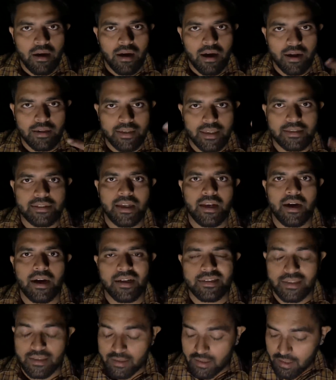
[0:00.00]
अंदाज़ा लगा
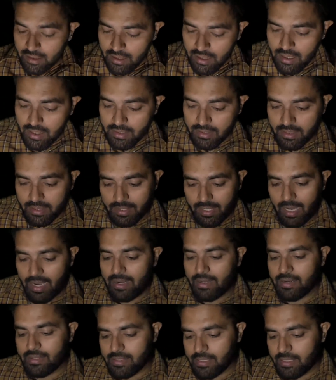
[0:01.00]
सकते हैं कि कितनी
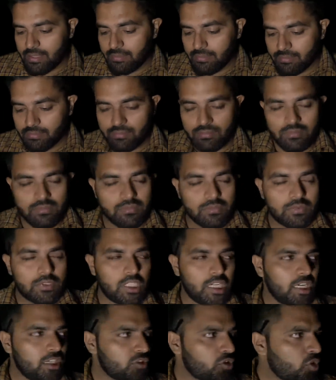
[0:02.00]
टायर्डनेस है
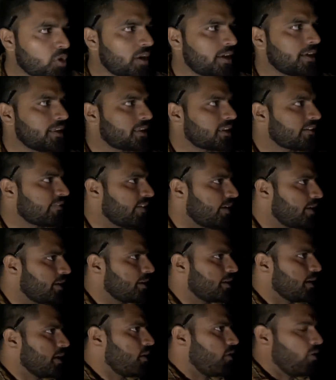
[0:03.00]
डेढ़ दो घंटे तक वेट
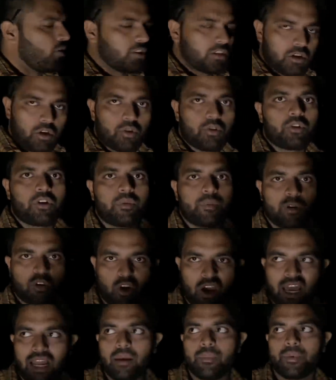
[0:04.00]
किया ऑल उन्होंने मेरे को
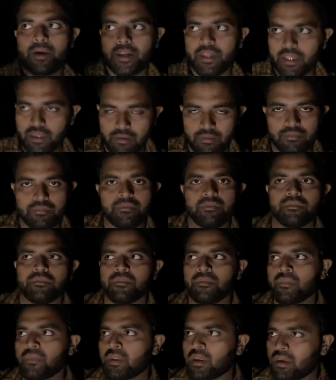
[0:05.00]
हेल्प करी
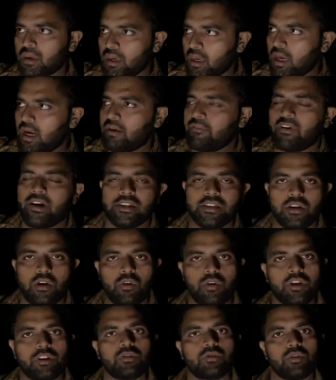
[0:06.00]
कि आप वहाँ
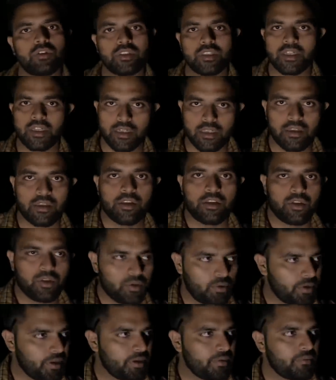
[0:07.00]
जाओगे तो कोई दिक्कत नहीं
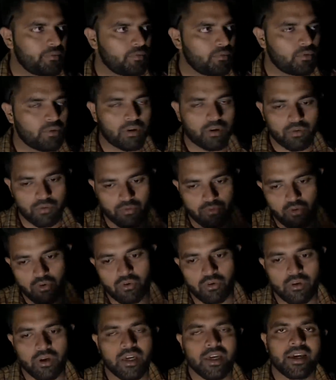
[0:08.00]
होगी और
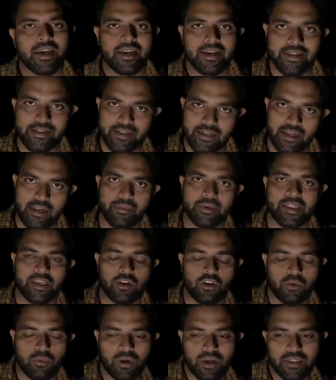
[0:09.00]
उनको इसके लिए मैं थैंक
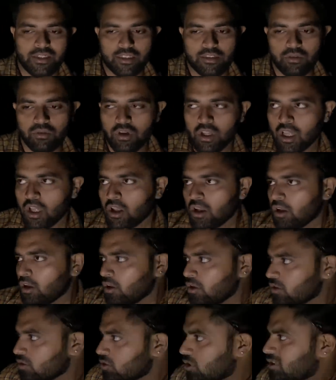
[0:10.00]
यू बोलना चाहता हूँ
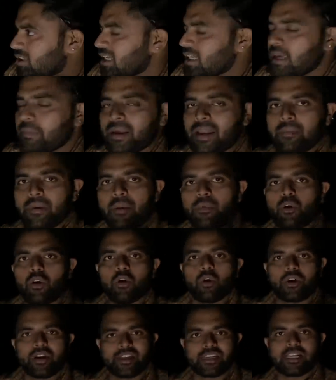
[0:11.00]
तो चलिए पहले मैं आपको
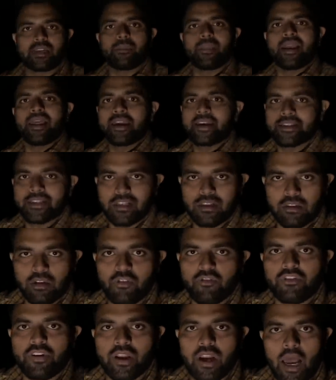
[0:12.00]
लोकेशन पे लेके चलता हूँ
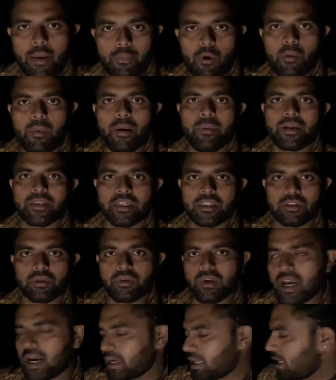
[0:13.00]
फिर आपको मैं बताता हूँ
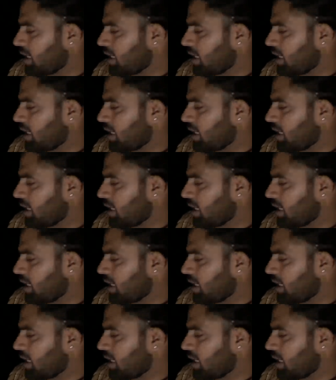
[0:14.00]
यहाँ की